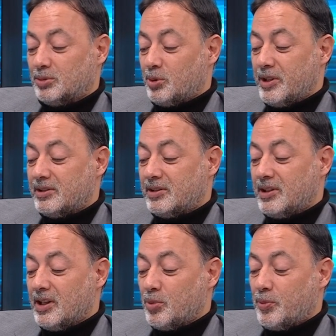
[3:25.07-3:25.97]

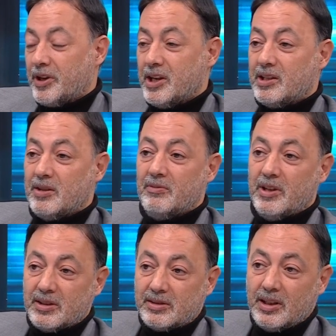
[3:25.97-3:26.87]
dolayısıyla bu parayı kim
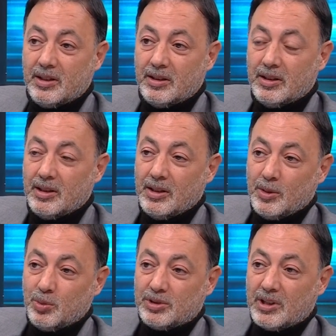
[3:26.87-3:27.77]
verirse
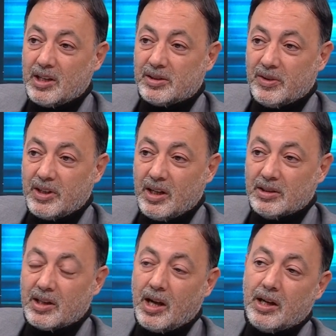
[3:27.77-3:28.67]
bu transferi
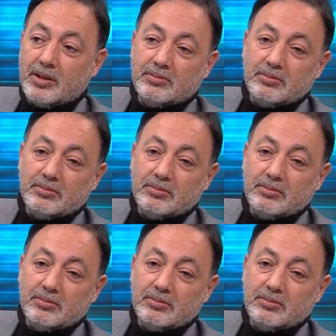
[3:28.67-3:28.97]
alır. Ha